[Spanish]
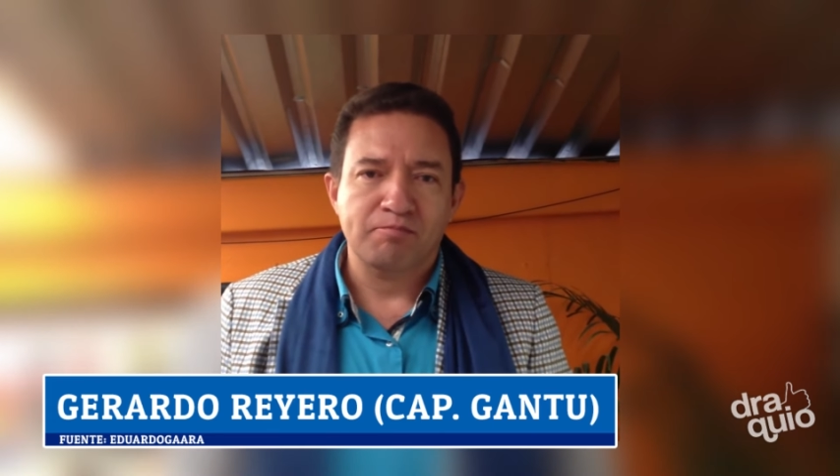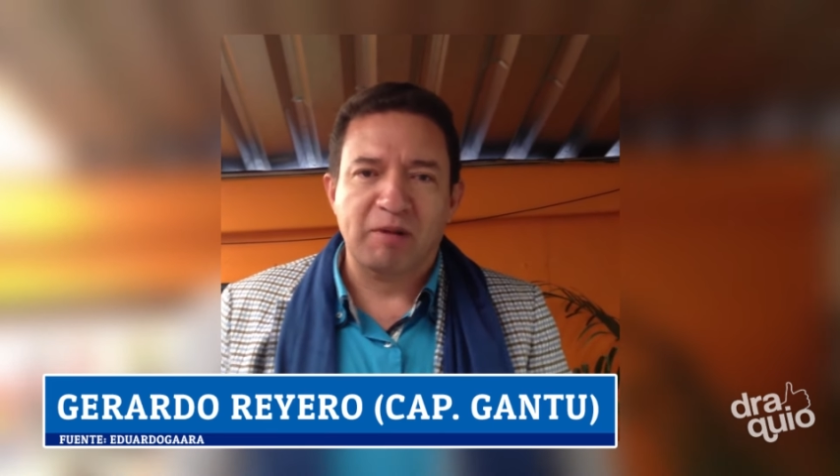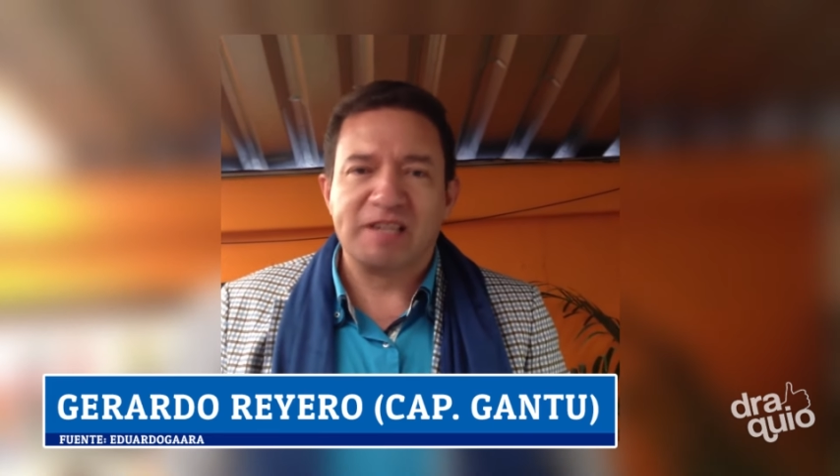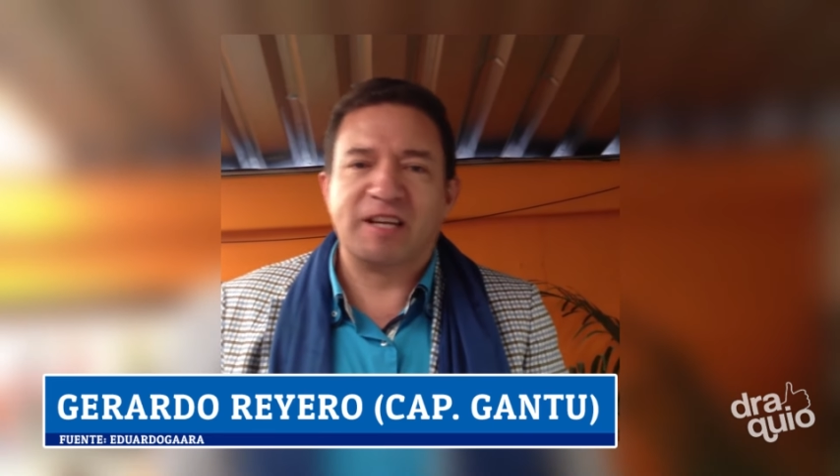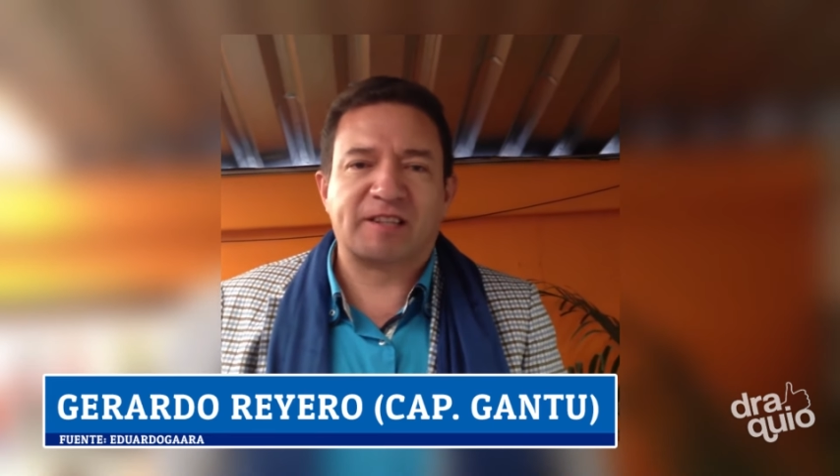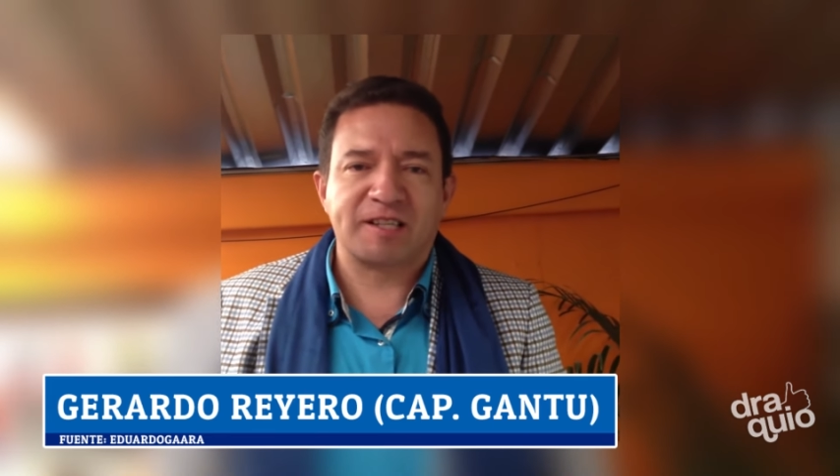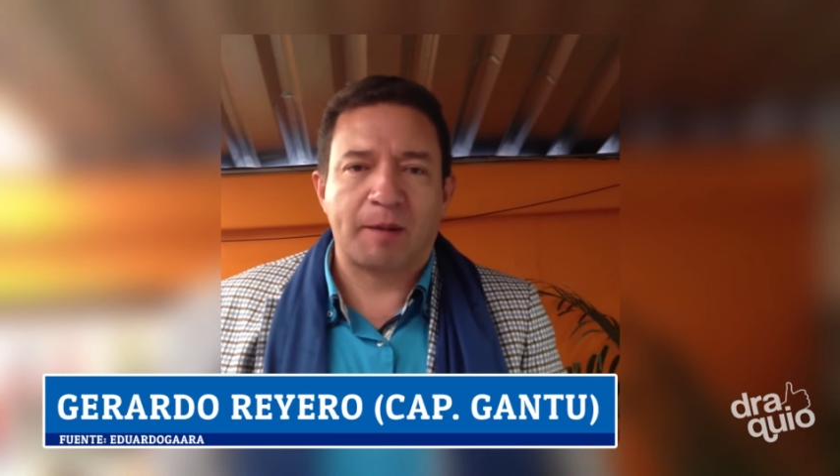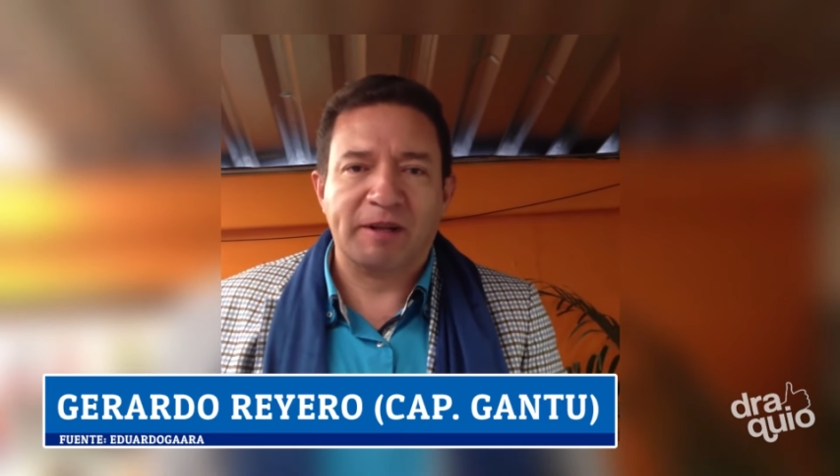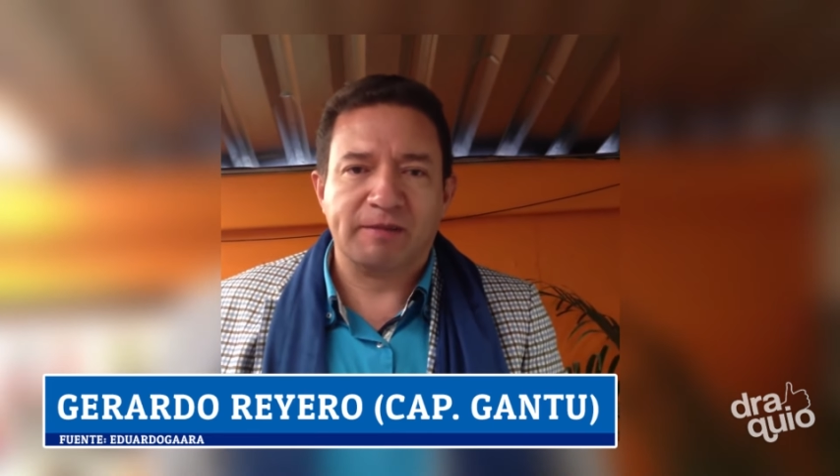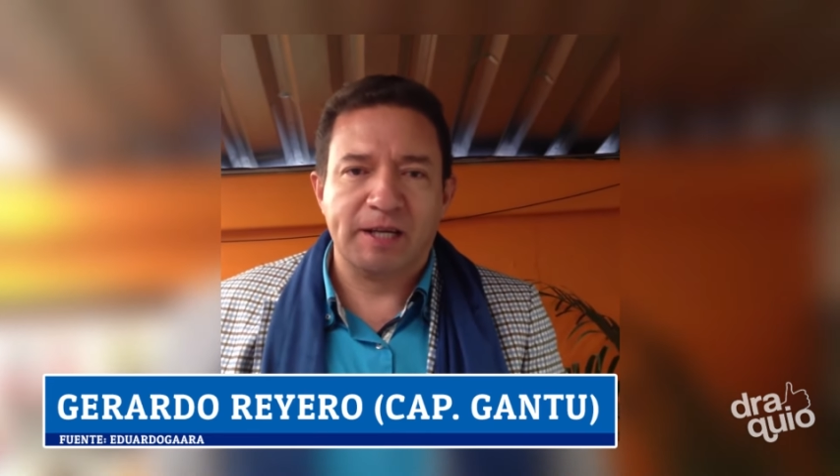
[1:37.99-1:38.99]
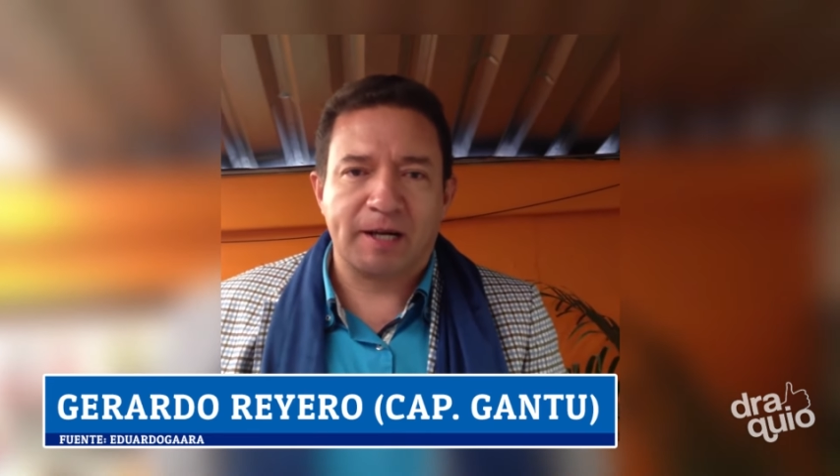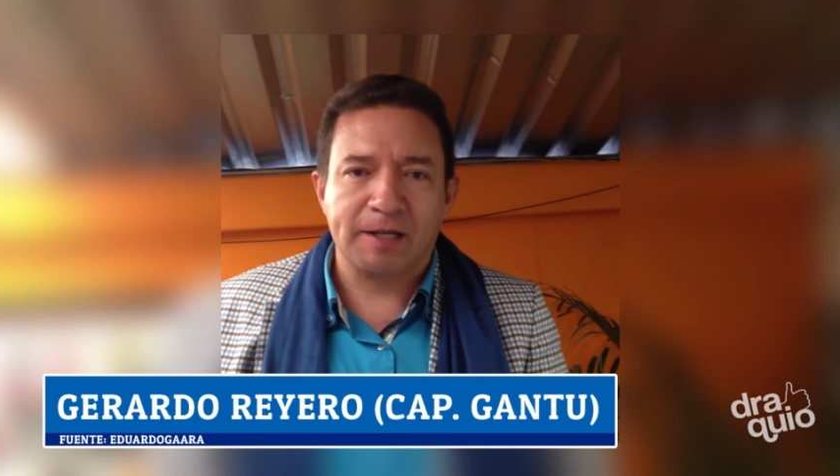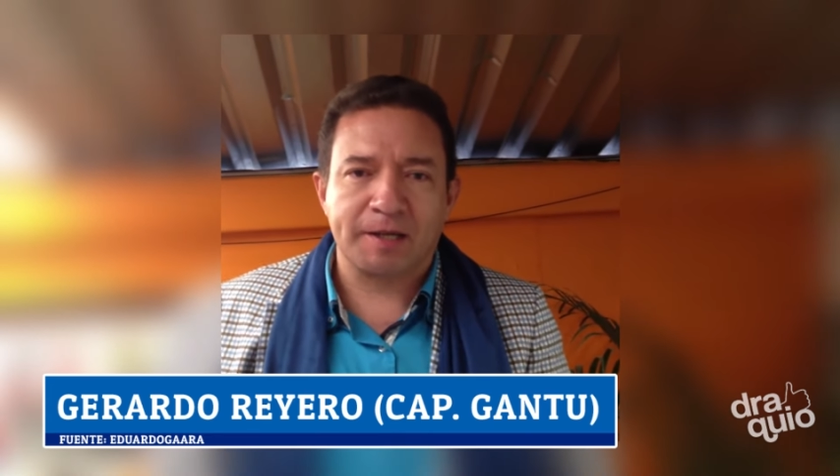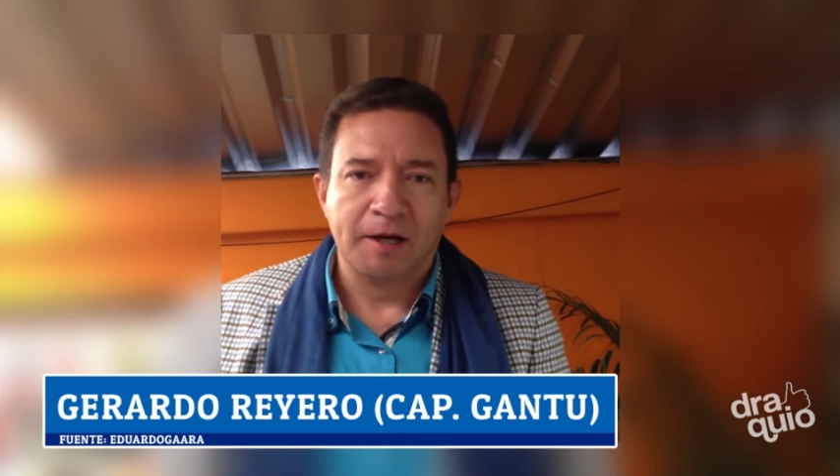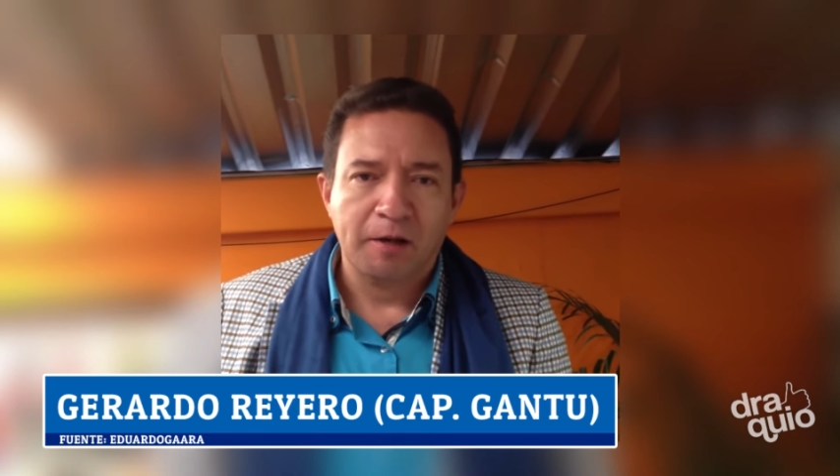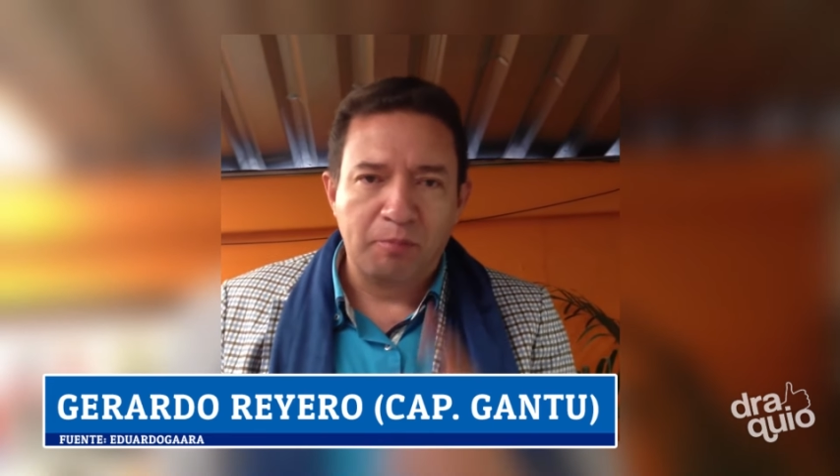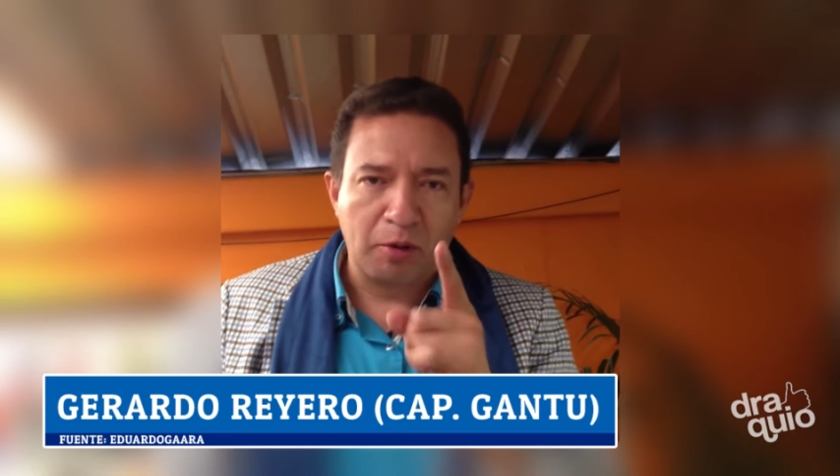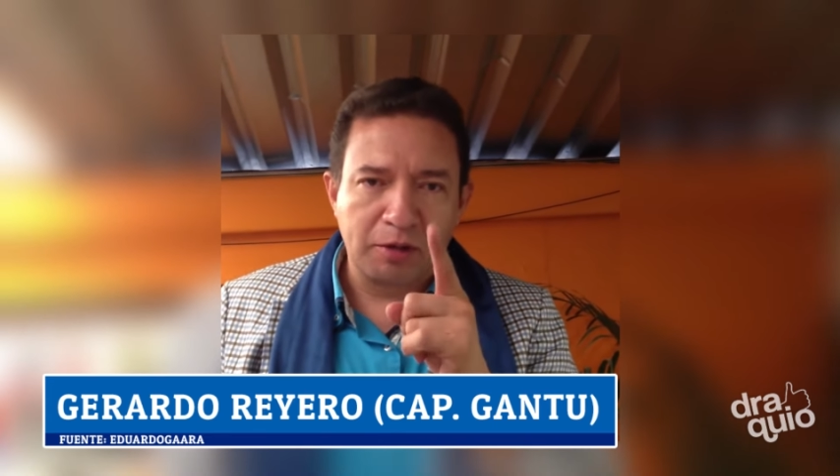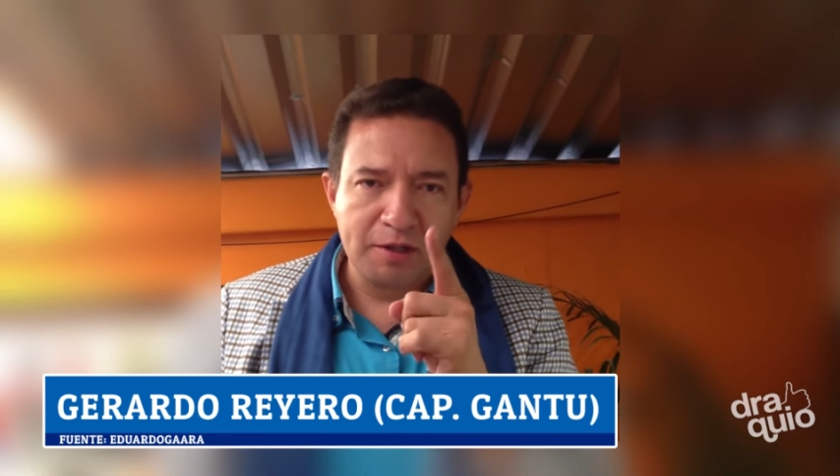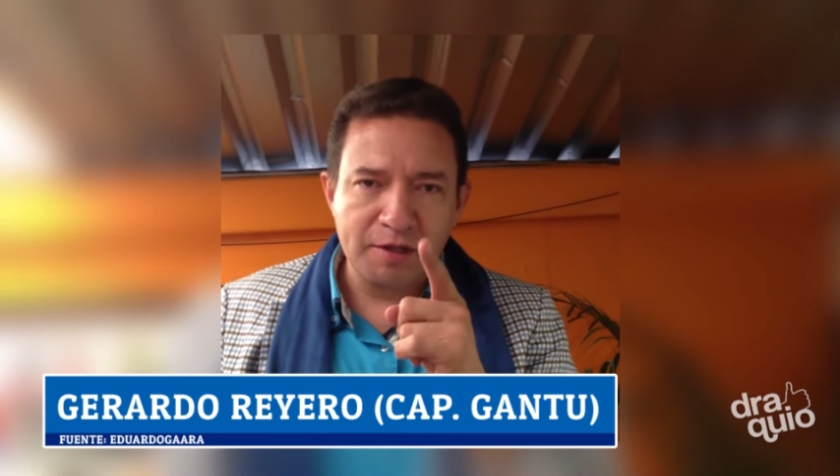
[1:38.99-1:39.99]
malditas sabandijas,
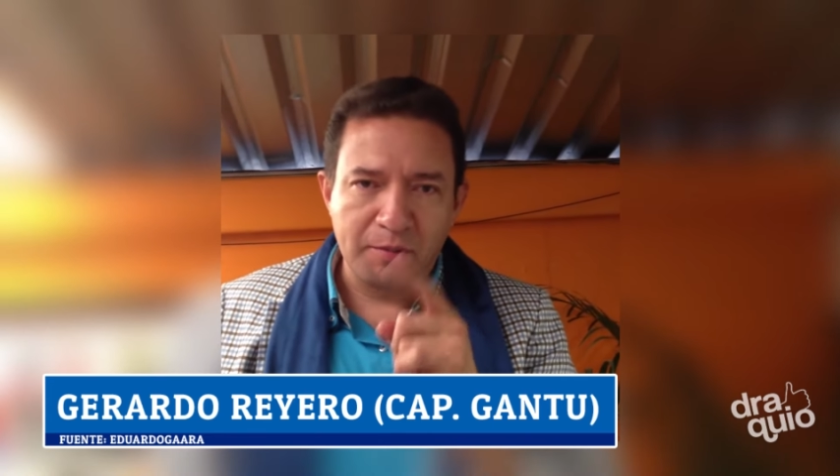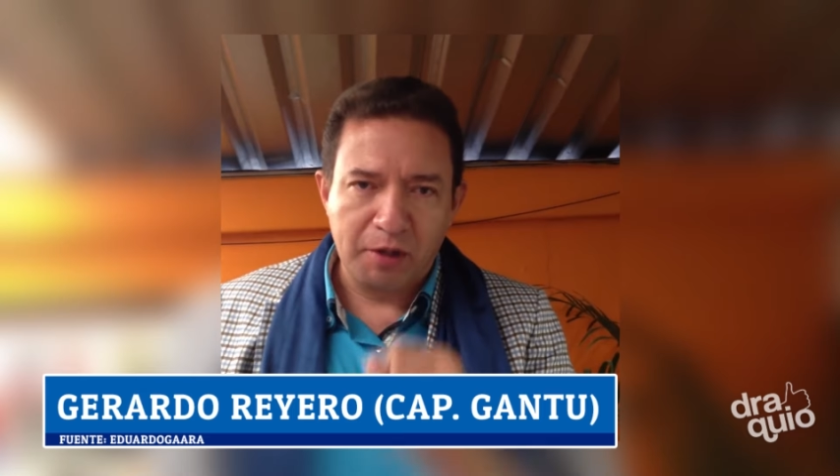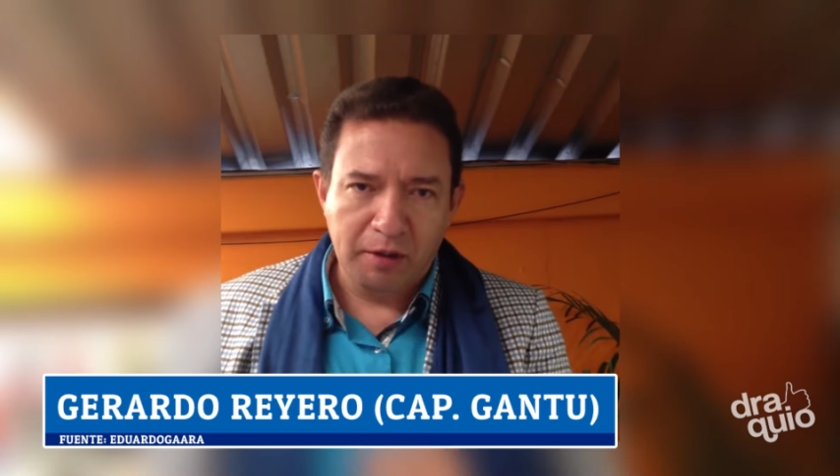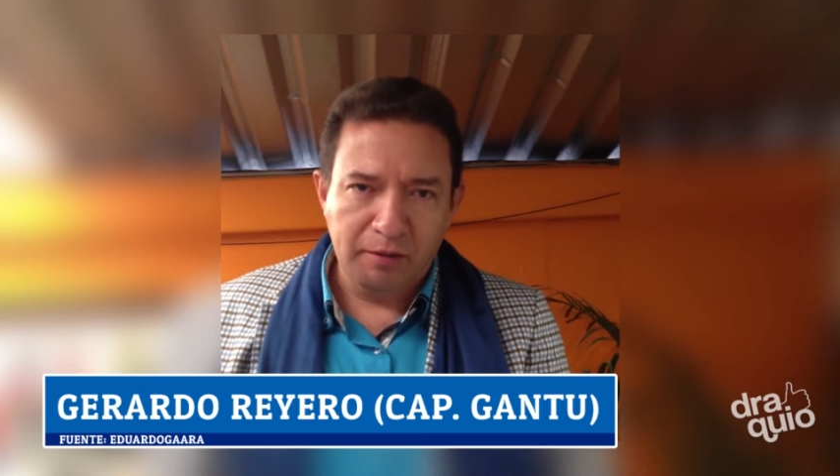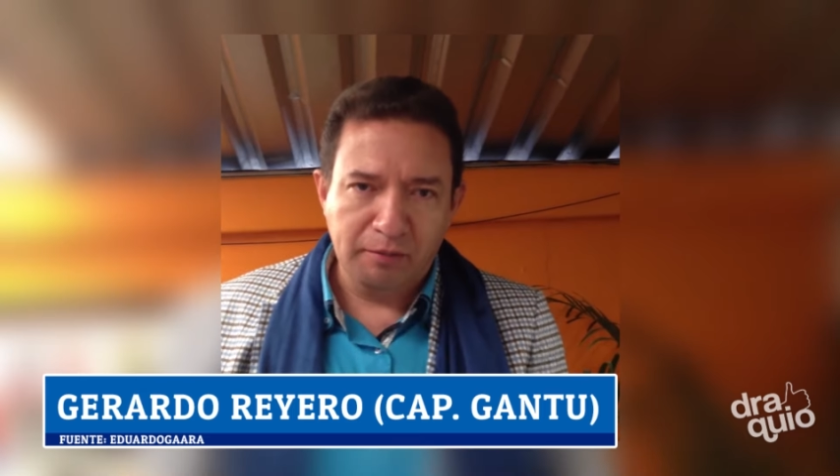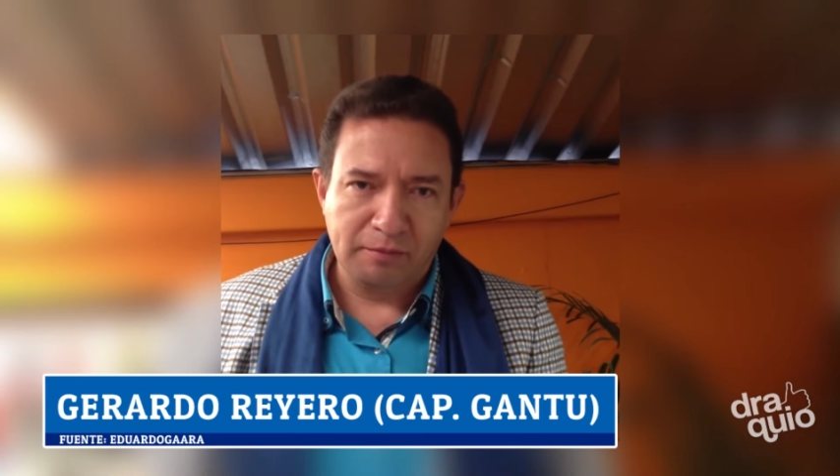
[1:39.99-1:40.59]
pórtense bien.